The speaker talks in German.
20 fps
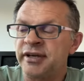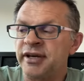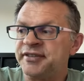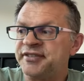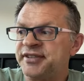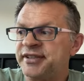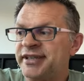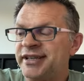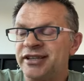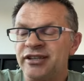da
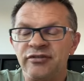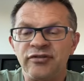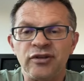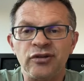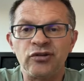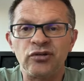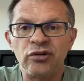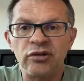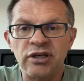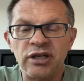ist ja ganz
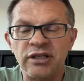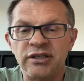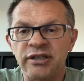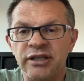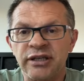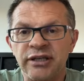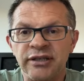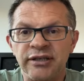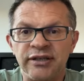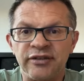viel Zucker
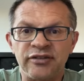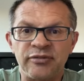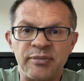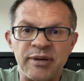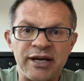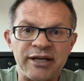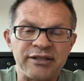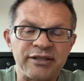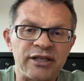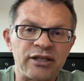drin, das
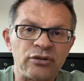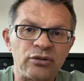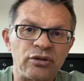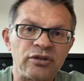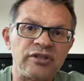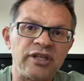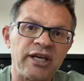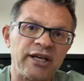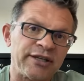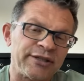macht ja
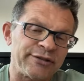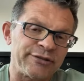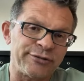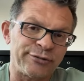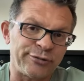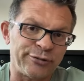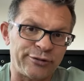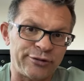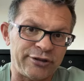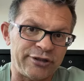nur dick
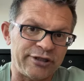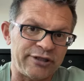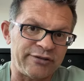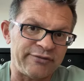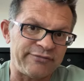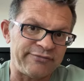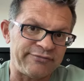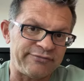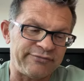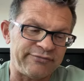
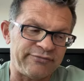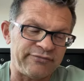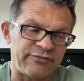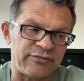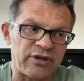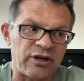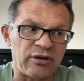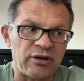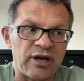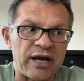oder,
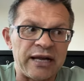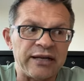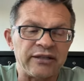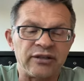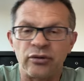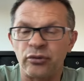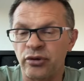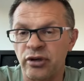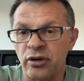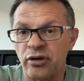oder
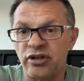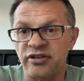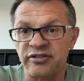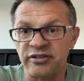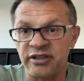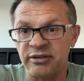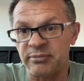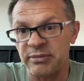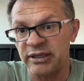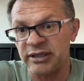andere oder, oder
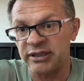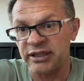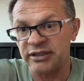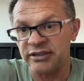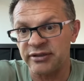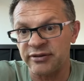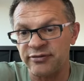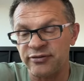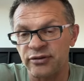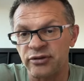man
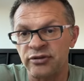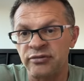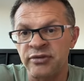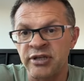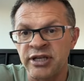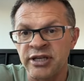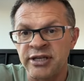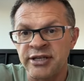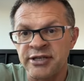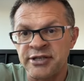kriegt
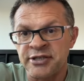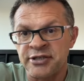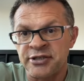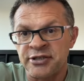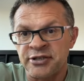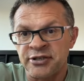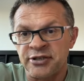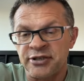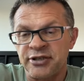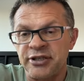davon
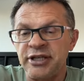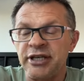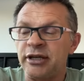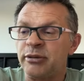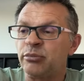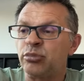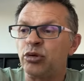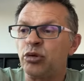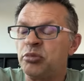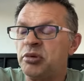
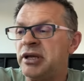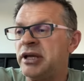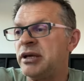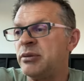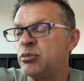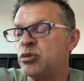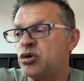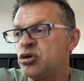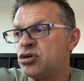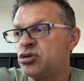
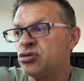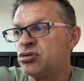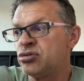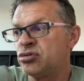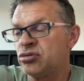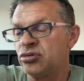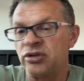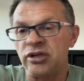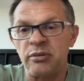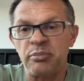
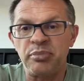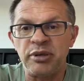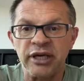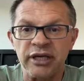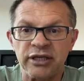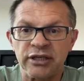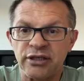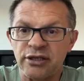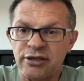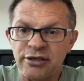Nierenprobleme oder
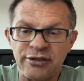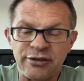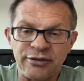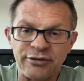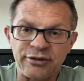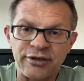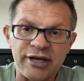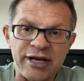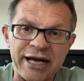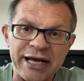
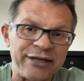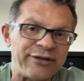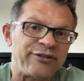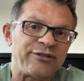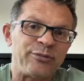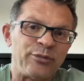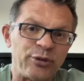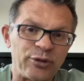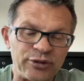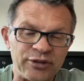Pickel oder
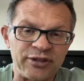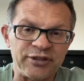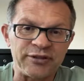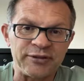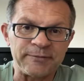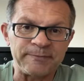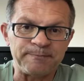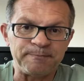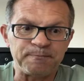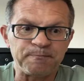alles
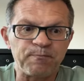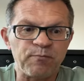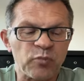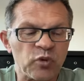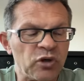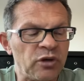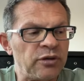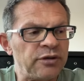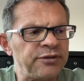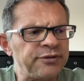Mögliche.
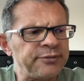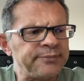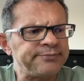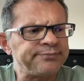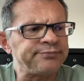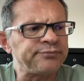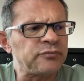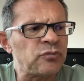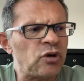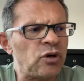Und
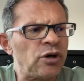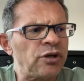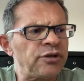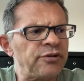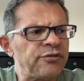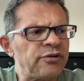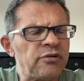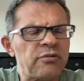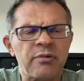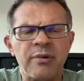
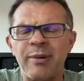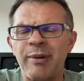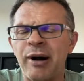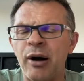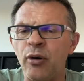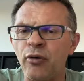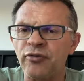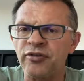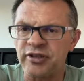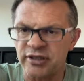heute wollen wir
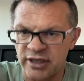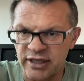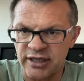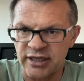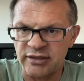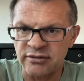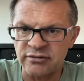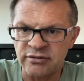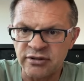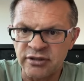mal
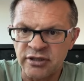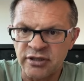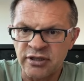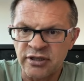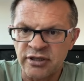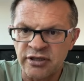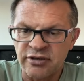aufklären,